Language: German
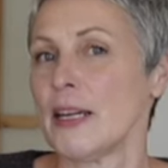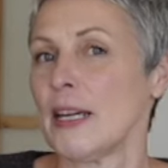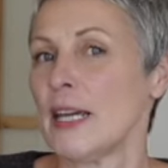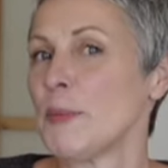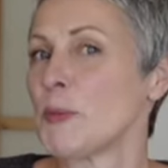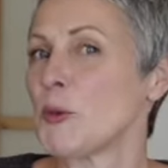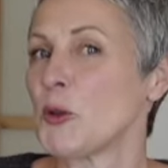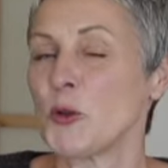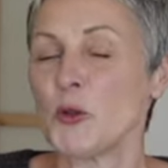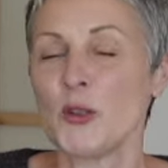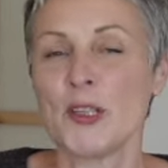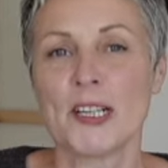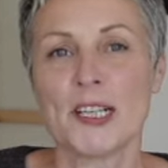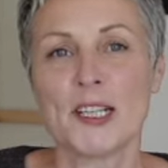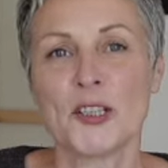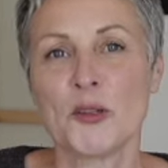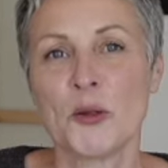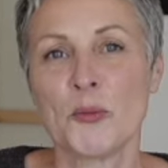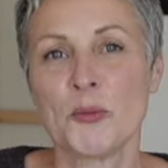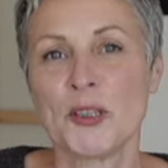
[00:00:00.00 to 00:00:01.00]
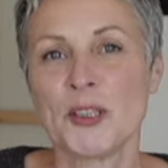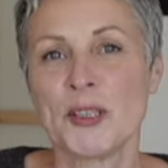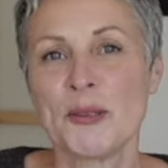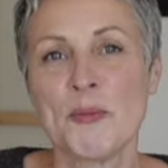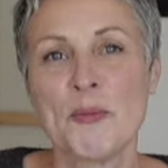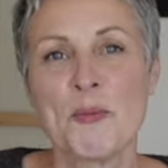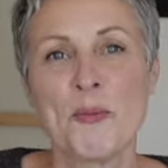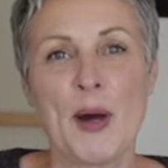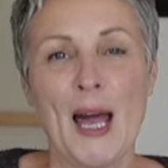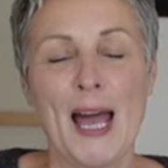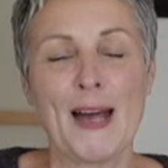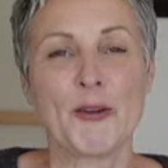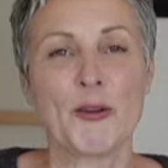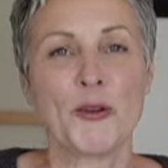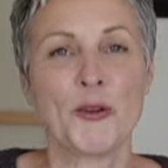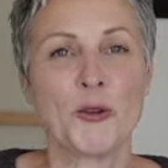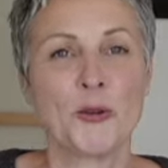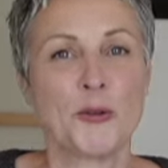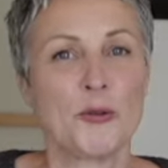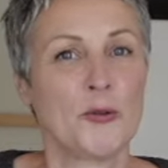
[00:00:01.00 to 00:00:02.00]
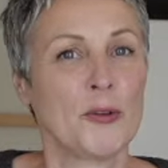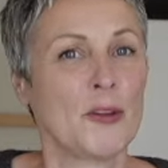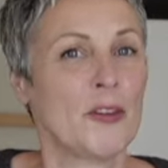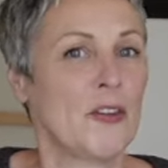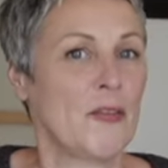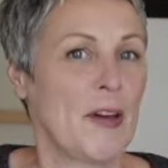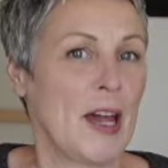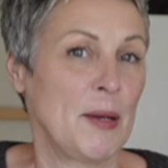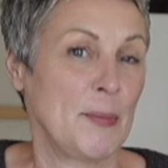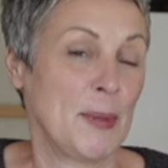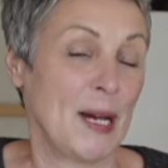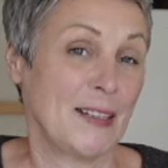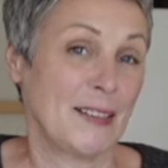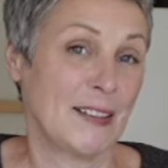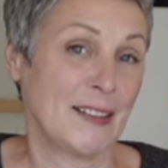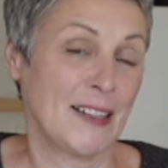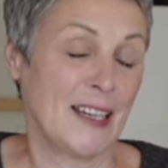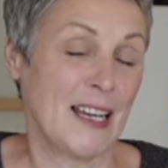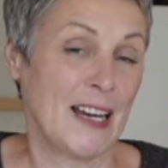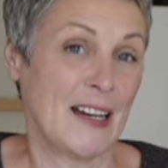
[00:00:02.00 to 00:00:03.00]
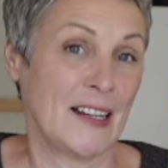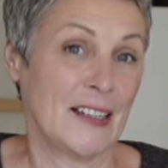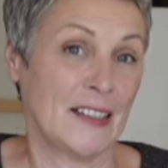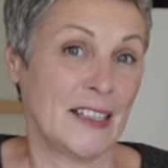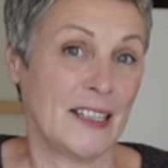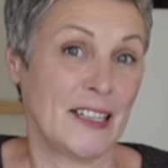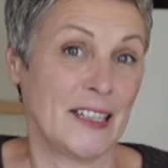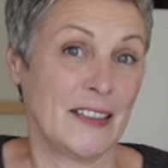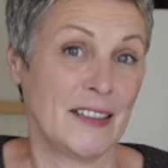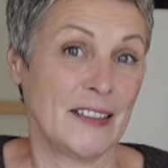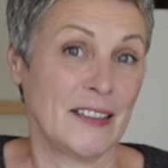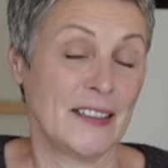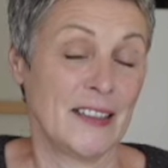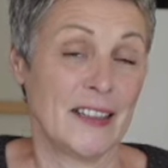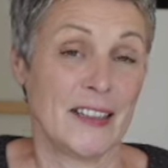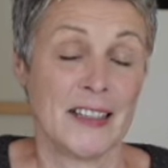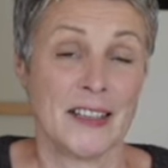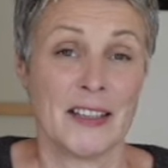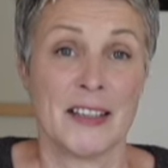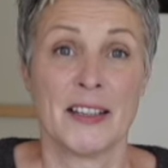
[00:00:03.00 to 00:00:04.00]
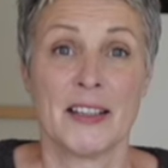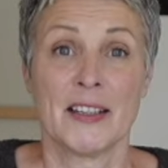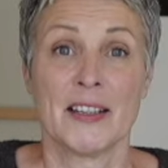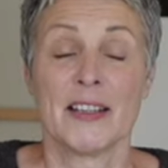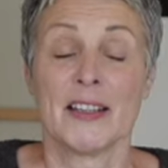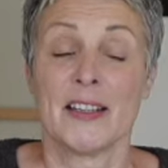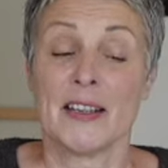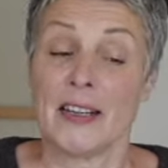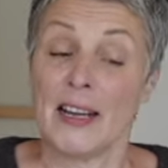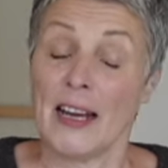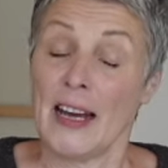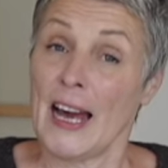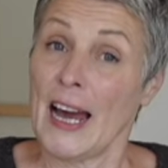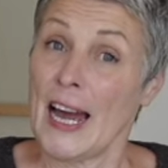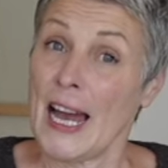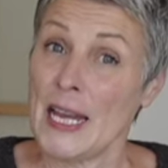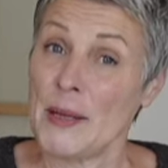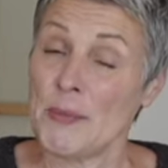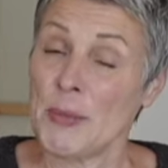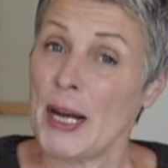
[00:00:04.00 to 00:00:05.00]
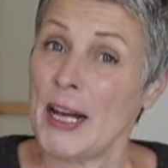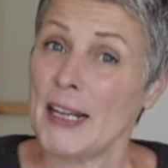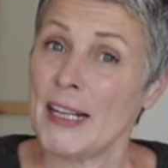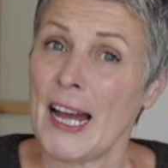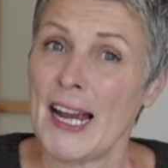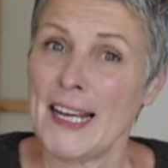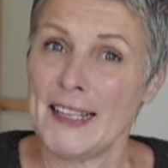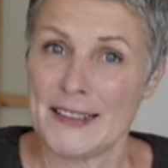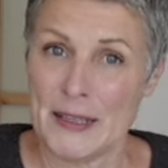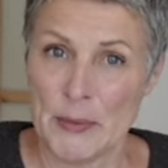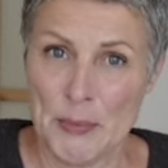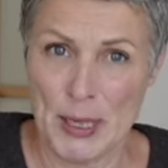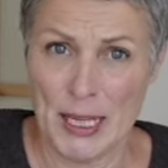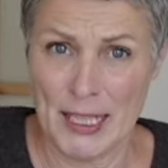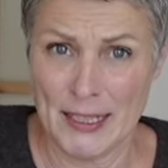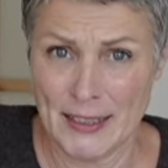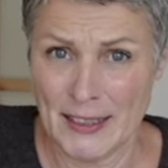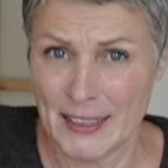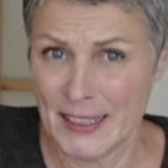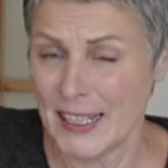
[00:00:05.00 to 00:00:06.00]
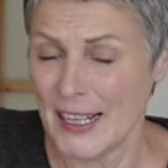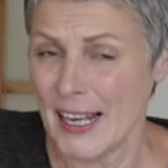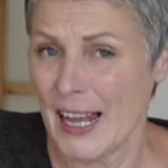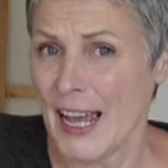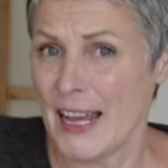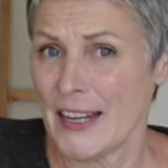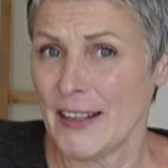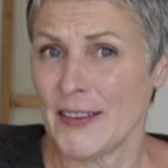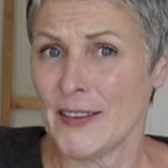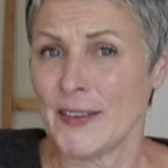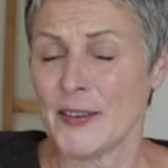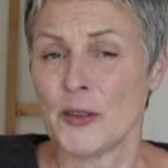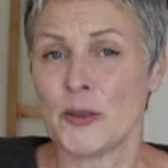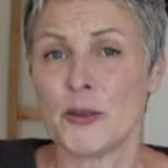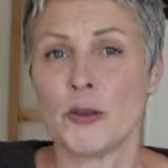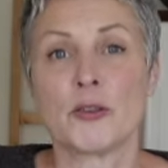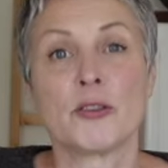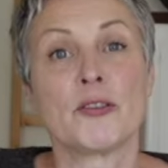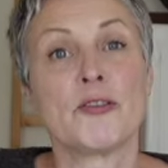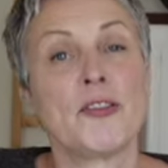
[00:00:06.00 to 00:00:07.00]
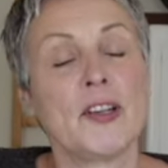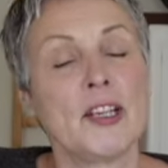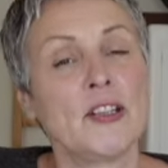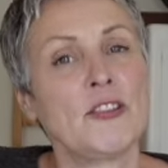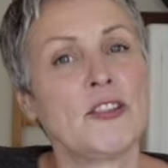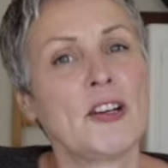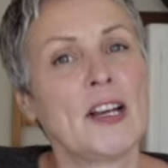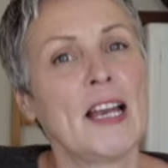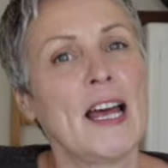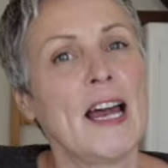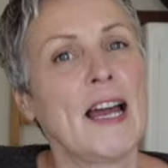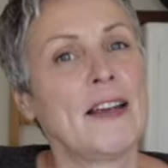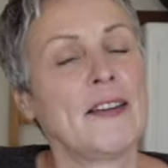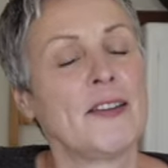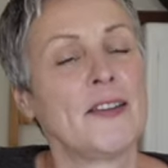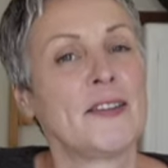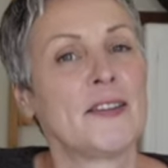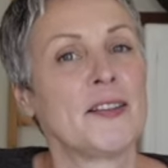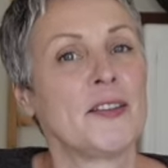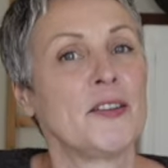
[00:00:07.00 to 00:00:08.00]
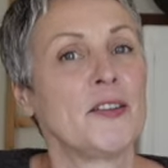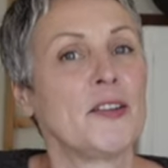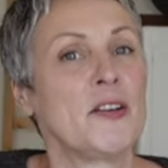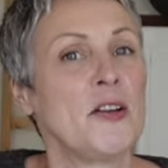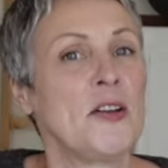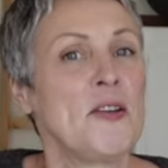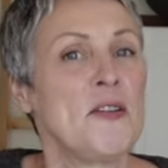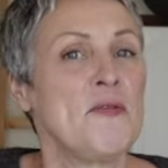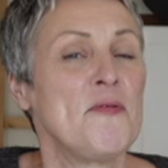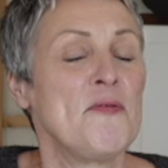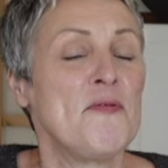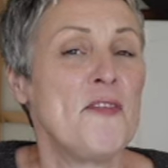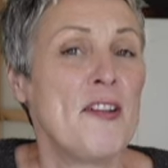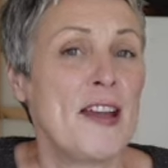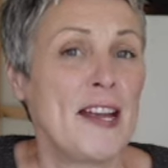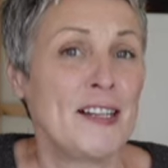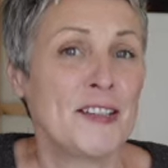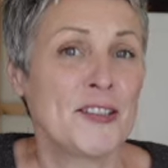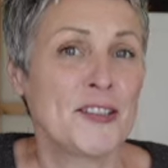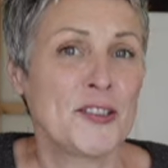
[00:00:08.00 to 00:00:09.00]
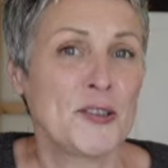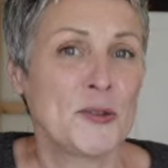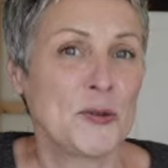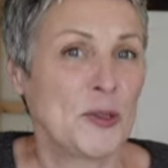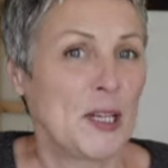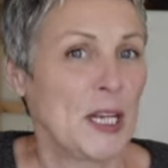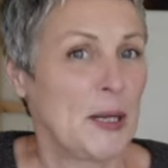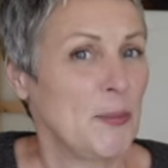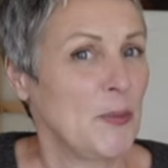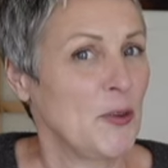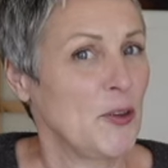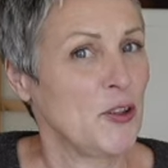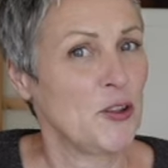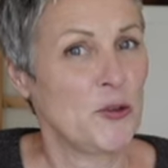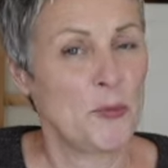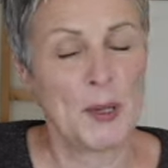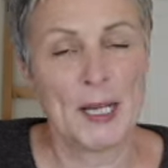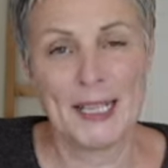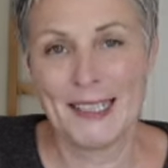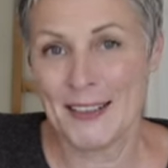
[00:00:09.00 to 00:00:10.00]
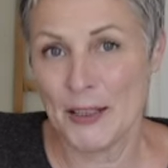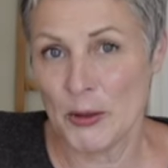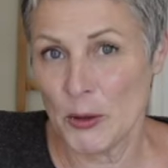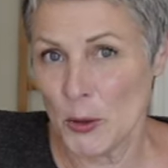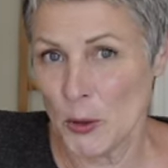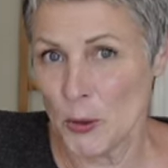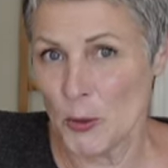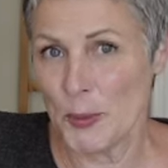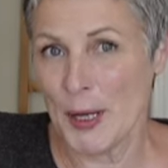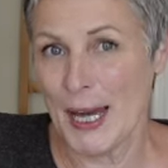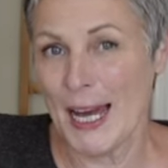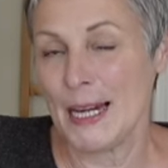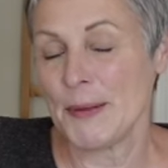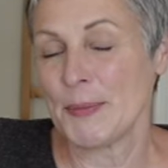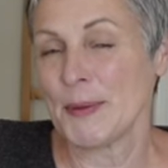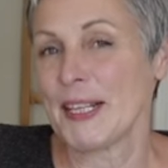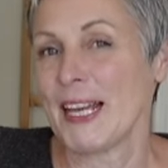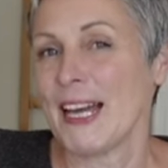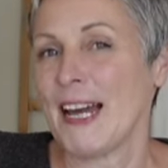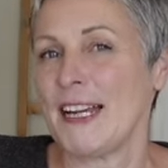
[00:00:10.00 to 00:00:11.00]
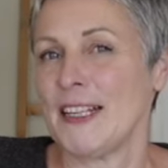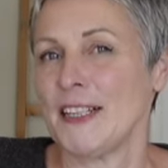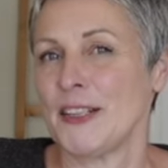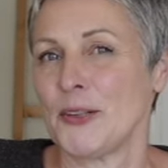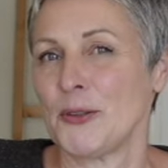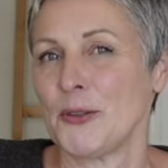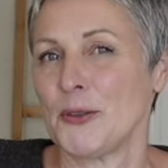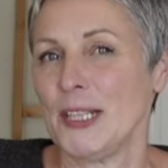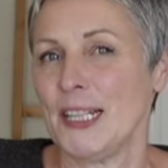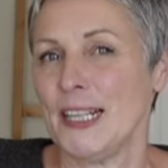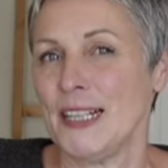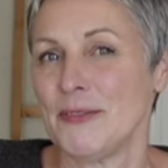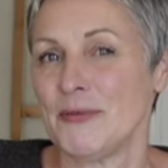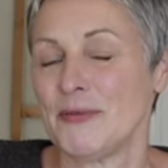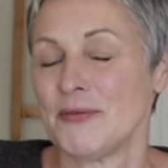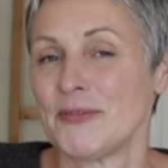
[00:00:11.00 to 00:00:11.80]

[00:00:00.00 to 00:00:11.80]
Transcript: Im Grunde genommen brauchst du nur zwei Materialien. Einmal ein Tapetenkleister oder Fischkleister. Welchen du nimmst, spielt überhaupt keine Rolle.